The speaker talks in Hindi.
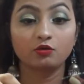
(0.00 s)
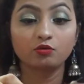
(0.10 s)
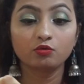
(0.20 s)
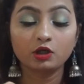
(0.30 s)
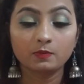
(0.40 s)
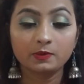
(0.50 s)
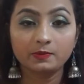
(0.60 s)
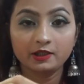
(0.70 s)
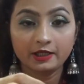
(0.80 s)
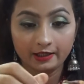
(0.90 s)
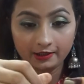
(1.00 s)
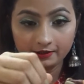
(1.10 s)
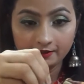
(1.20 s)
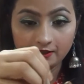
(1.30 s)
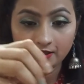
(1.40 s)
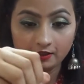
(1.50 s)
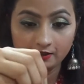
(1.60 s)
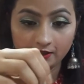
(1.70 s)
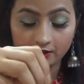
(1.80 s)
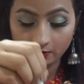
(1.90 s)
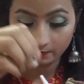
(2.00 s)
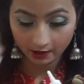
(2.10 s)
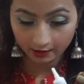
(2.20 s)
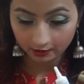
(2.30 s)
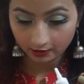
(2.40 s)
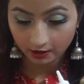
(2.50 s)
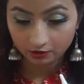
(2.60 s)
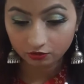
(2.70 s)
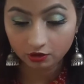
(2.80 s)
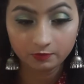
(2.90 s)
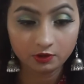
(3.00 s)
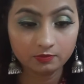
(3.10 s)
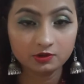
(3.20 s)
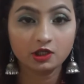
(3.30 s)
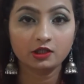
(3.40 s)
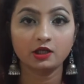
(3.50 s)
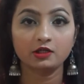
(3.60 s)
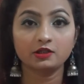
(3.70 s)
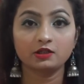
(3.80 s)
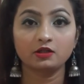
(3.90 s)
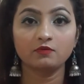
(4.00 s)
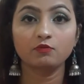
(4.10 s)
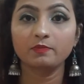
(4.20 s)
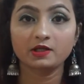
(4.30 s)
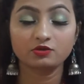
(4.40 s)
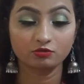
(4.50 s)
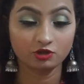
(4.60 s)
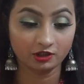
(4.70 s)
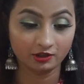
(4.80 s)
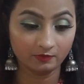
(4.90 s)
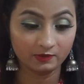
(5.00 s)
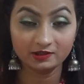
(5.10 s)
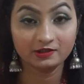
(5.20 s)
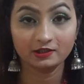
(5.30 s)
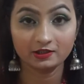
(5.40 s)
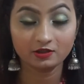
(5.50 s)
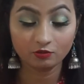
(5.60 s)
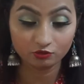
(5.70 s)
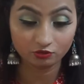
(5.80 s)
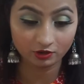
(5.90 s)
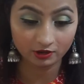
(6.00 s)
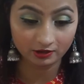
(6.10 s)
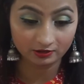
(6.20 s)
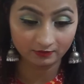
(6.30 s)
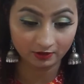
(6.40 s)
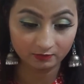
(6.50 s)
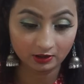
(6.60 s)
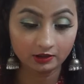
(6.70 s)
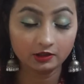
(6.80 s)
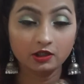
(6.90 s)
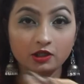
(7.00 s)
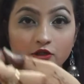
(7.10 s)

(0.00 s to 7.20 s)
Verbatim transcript: ग्लू कभी भी डायरेक्ट नहीं लगाना है अगर आप डायरेक्ट लगा दें तो कभी कभी ज़्यादा आ जाता है वो मैस हो जाता है मेरे साथ ऐसा हो चुका है दैट्स वाई एम टेलिंग